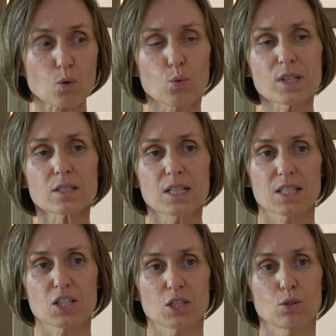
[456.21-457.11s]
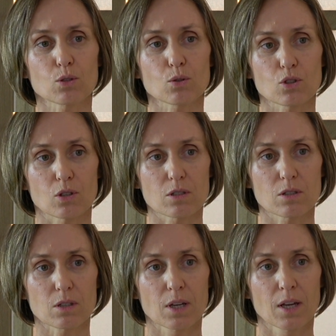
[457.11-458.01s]
Ou est-ce qu'il s'agit d'autre
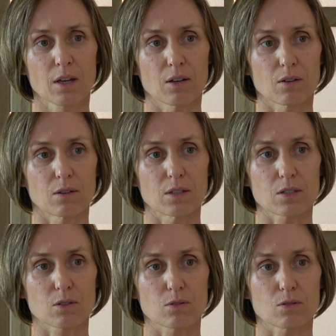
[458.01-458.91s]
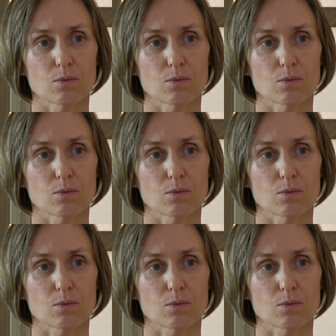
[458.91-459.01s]
chose euh, Est-ce que